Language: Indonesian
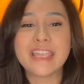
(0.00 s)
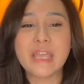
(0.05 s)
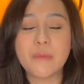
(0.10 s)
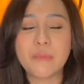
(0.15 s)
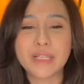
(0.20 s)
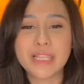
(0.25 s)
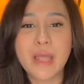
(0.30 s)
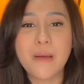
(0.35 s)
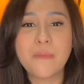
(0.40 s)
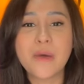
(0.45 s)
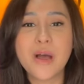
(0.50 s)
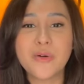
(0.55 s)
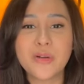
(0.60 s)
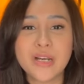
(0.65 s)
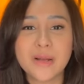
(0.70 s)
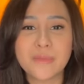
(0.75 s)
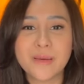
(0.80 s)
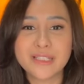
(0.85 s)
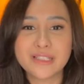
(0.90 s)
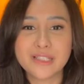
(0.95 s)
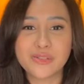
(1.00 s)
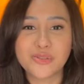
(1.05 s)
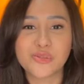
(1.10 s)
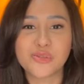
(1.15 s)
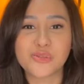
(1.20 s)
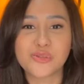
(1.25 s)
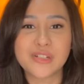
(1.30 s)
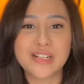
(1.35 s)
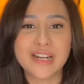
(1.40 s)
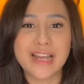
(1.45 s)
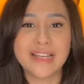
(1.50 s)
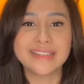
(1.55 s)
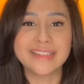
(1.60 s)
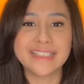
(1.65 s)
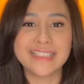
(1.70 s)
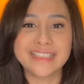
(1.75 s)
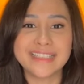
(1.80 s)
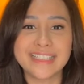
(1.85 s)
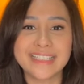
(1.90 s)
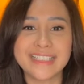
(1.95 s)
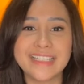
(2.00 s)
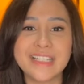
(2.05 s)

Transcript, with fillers: Yang pertama udah pasti susu gratis.